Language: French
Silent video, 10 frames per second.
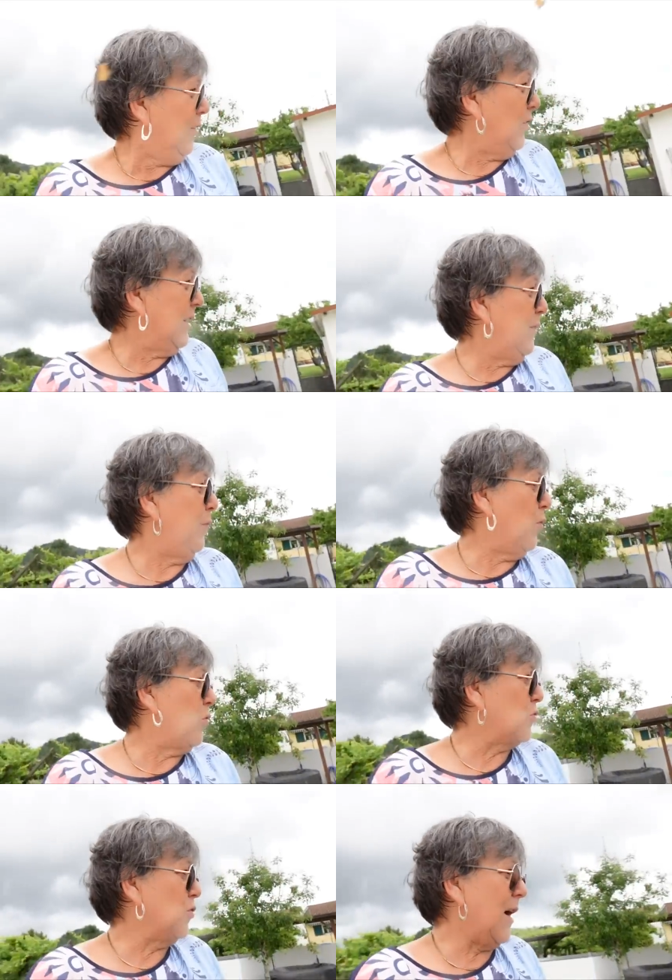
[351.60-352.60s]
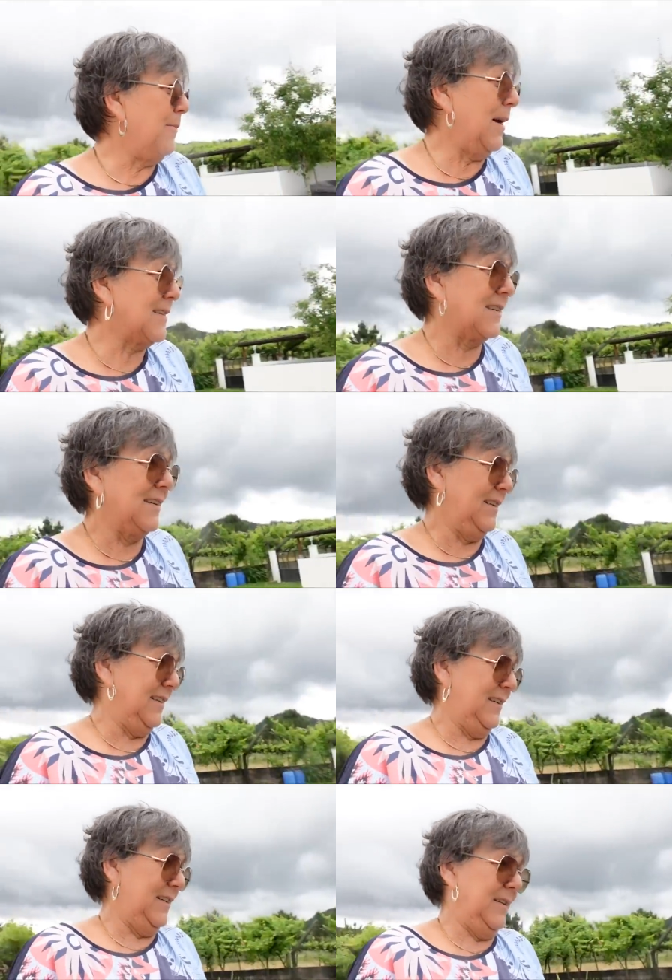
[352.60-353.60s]
Donc, il faut que je ramasse
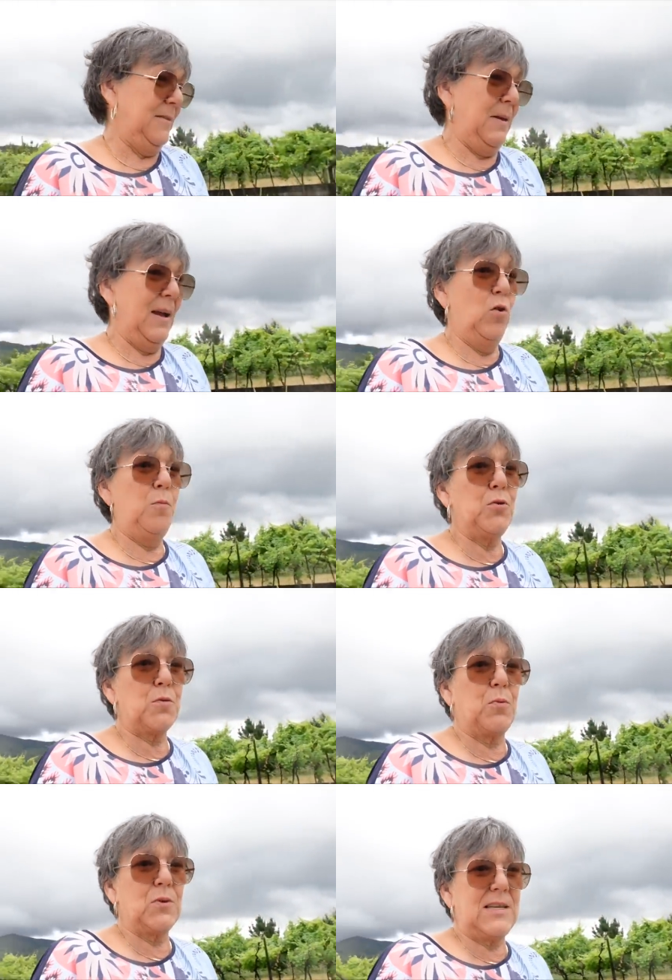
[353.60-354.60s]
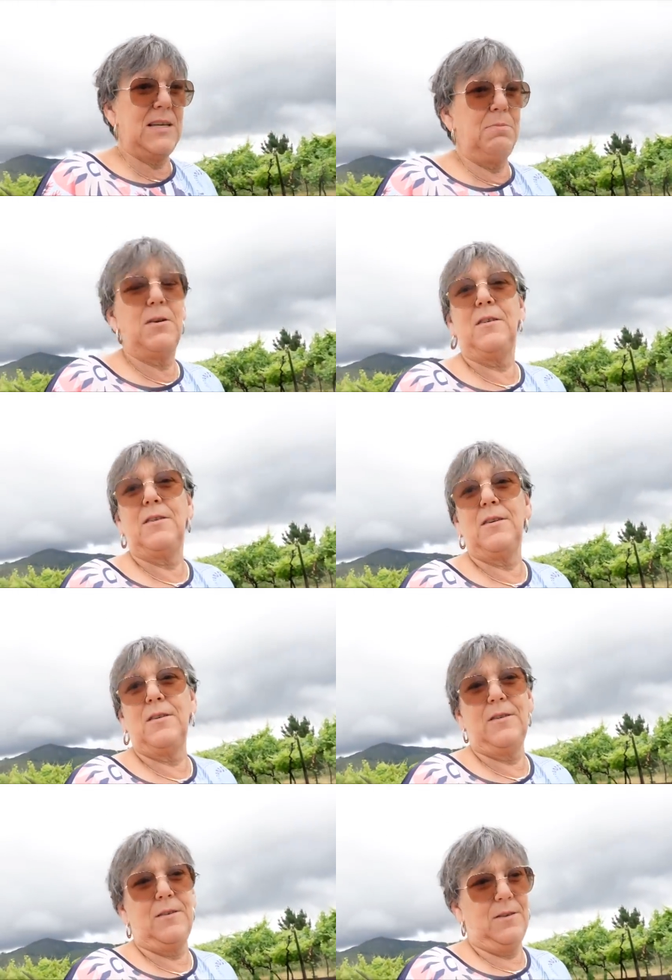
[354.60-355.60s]
euh, ben, le plus possible
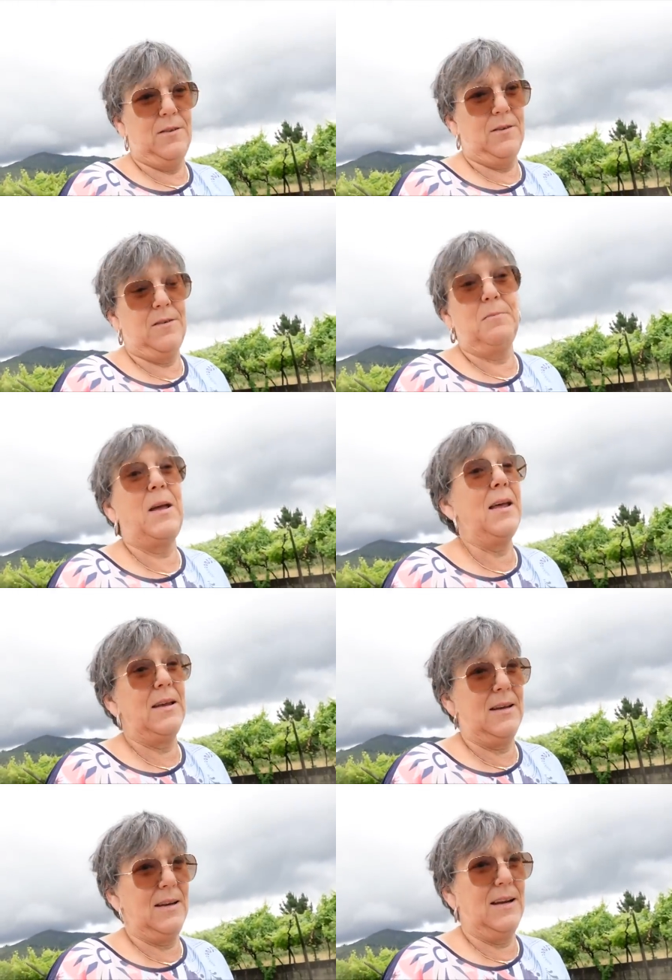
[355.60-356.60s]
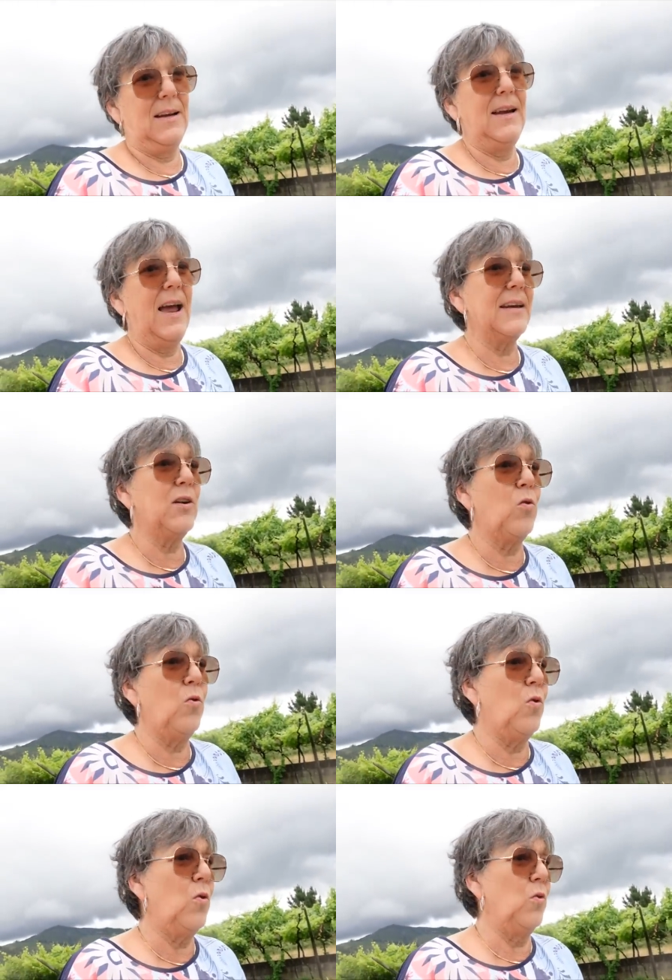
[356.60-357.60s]
euh, ben, les
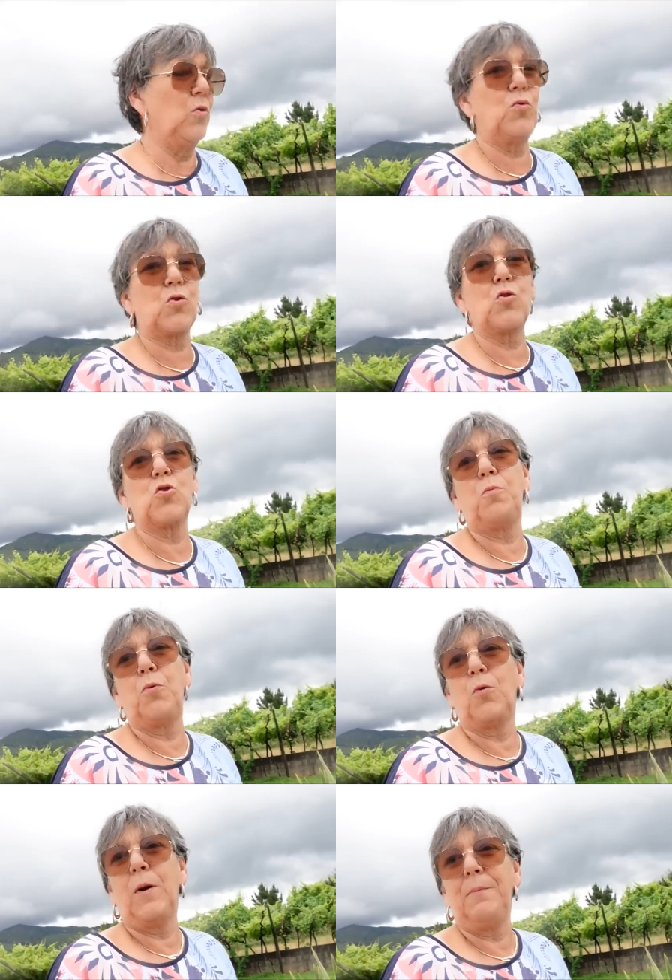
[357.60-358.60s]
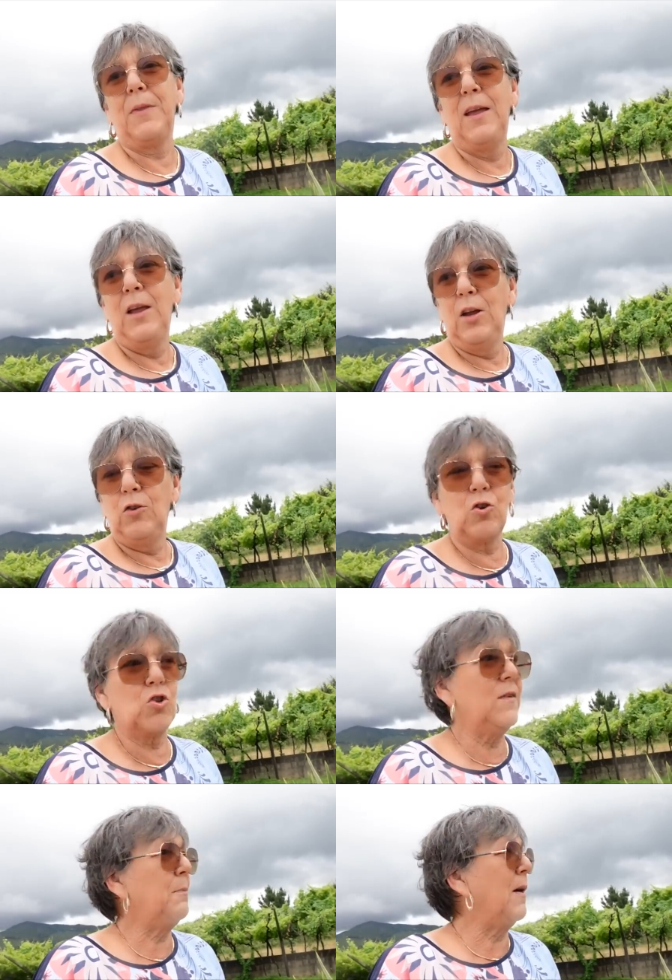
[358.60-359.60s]
haricots, euh, tout ce que je peux, quoi. Donc,
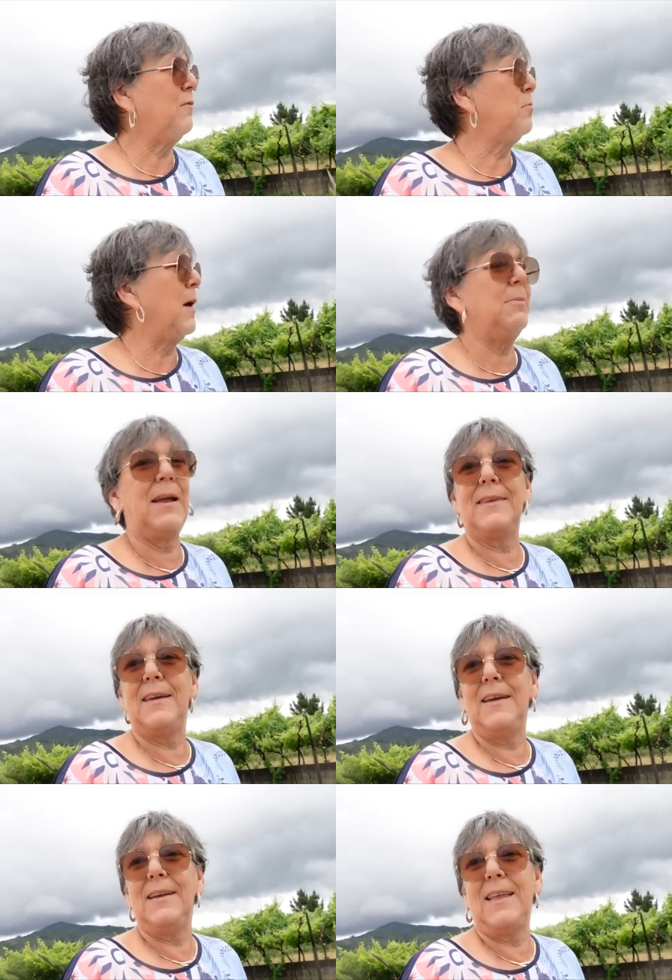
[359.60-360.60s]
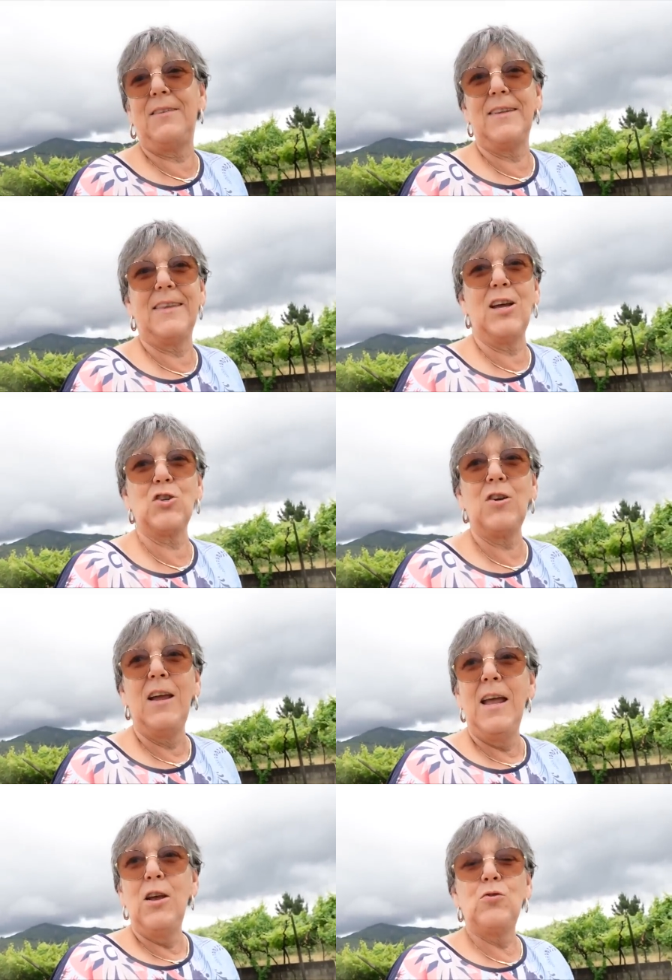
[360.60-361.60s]
je ne vais pas vous blablater davantage.
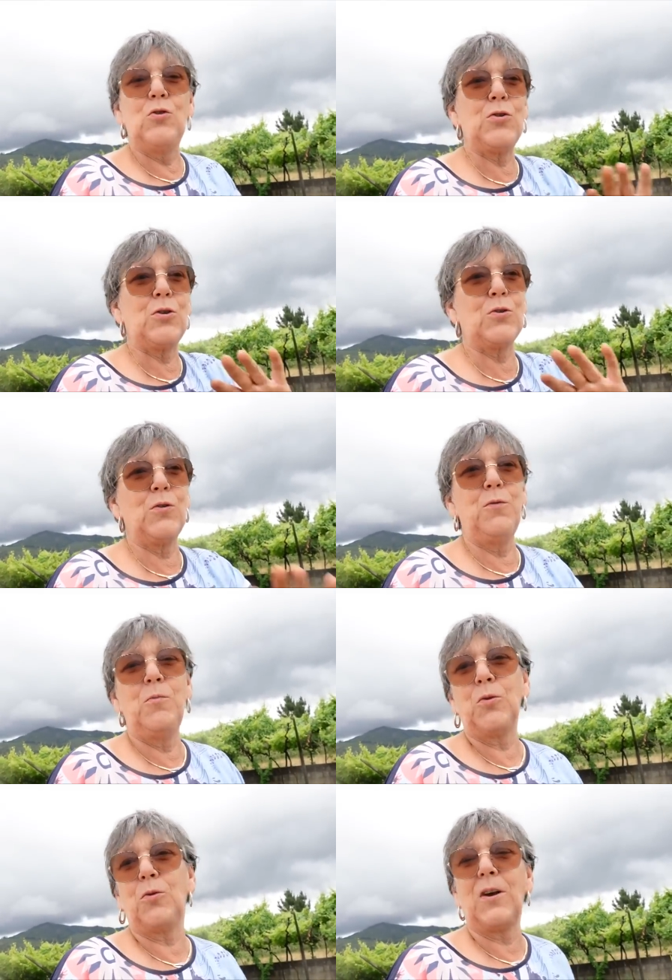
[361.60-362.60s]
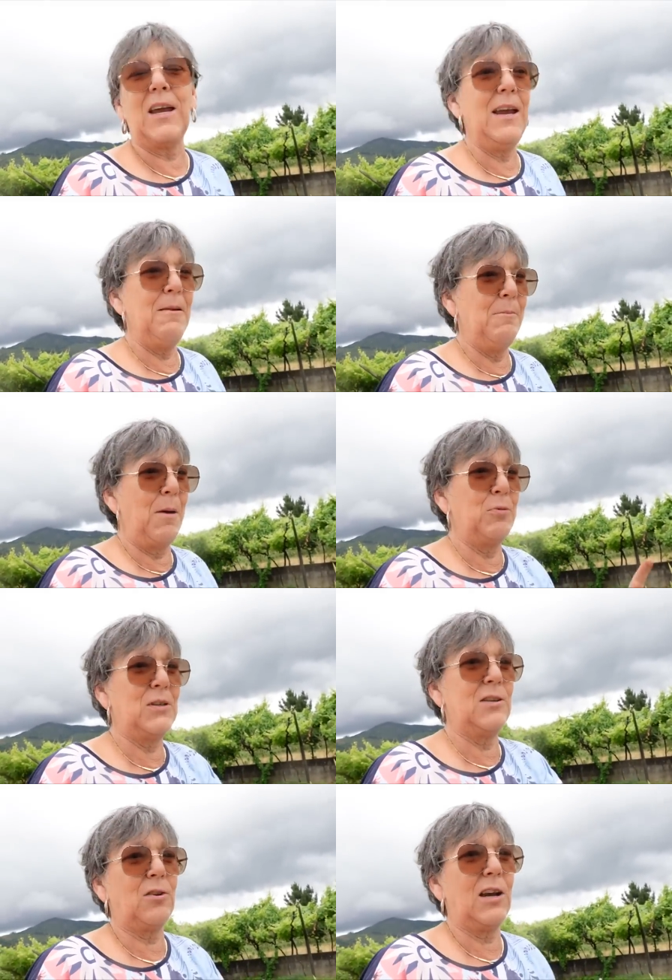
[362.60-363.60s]
Juste, je vous montrerai ma petite